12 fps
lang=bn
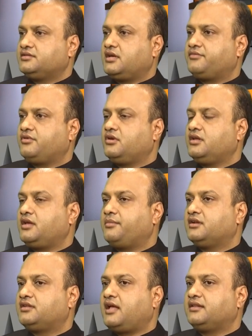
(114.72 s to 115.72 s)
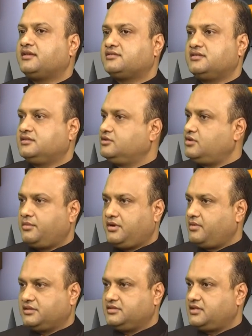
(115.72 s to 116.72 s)
যার ফলে আমার দাদার স্মৃতি তো
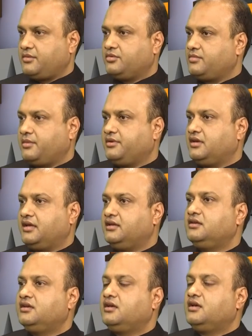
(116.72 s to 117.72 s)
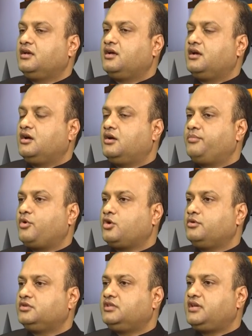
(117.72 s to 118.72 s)
আমার মাঝে তেমনভাবে নেই
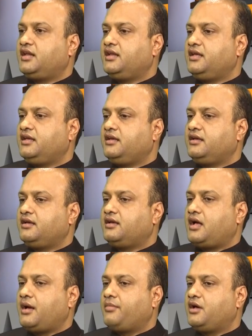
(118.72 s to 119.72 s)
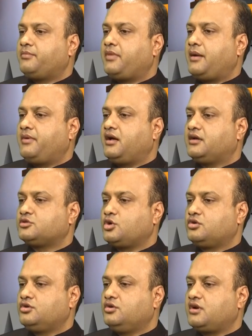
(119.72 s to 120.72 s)
পরবর্তীকালে আমার বাবা
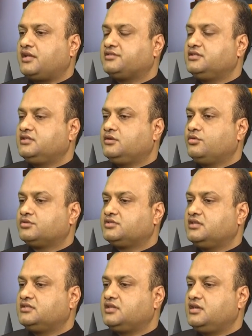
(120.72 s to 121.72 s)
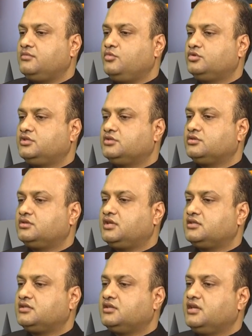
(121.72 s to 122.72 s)
সক্রিয় রাজনীতি করছেন সেই মুক্তিযুদ্ধের